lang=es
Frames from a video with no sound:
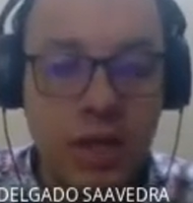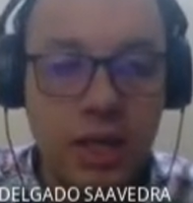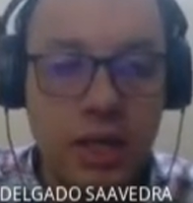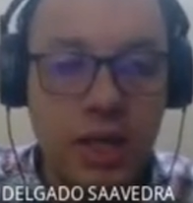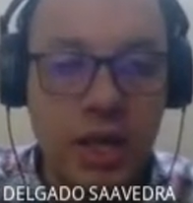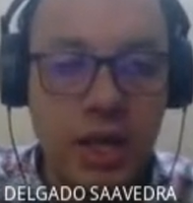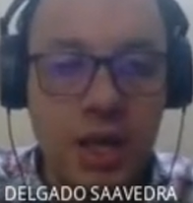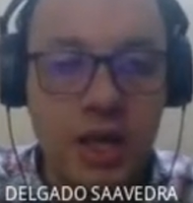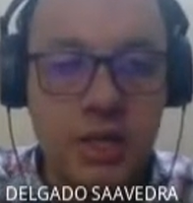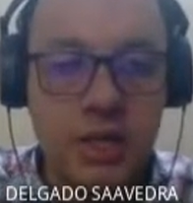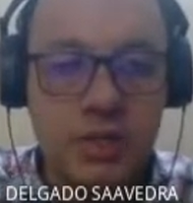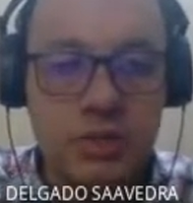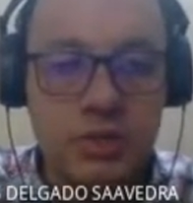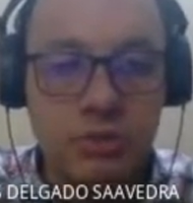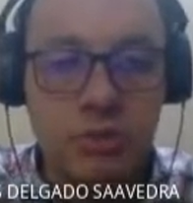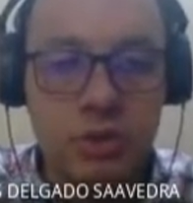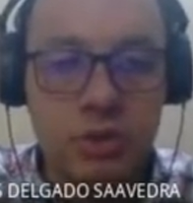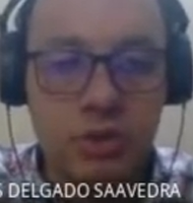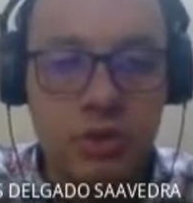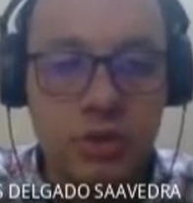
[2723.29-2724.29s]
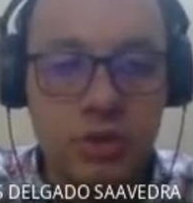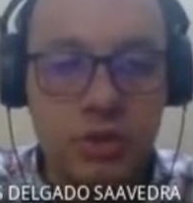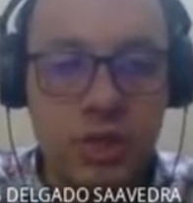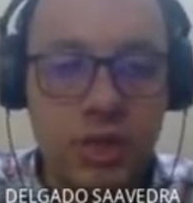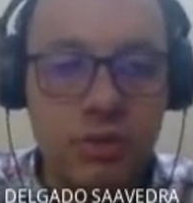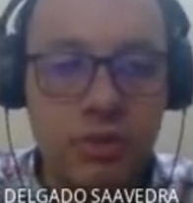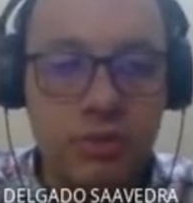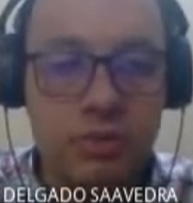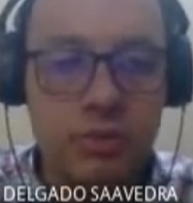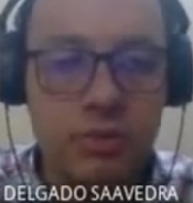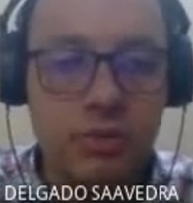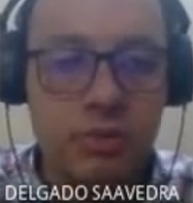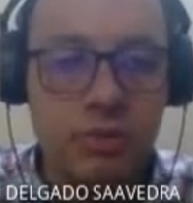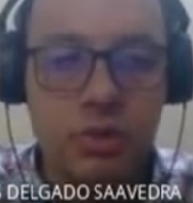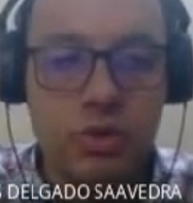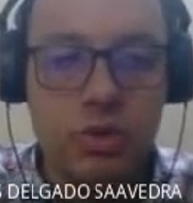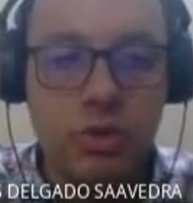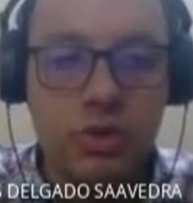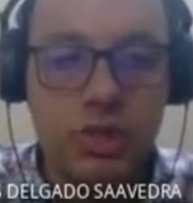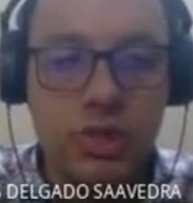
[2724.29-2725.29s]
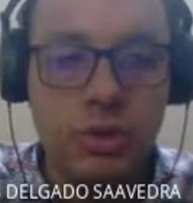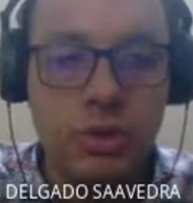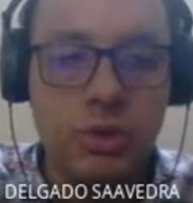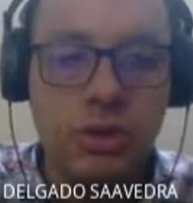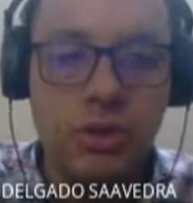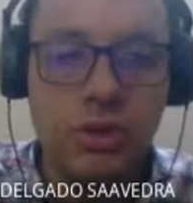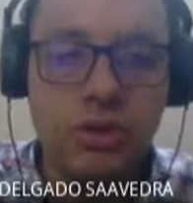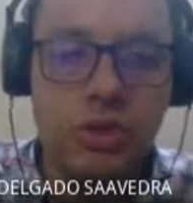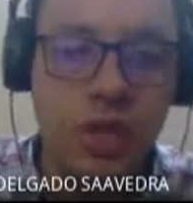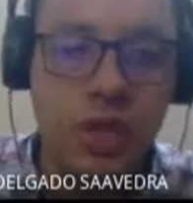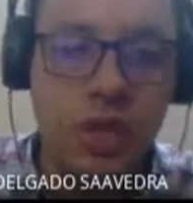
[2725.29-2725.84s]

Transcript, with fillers: class Bootstrap. no sencillamente busca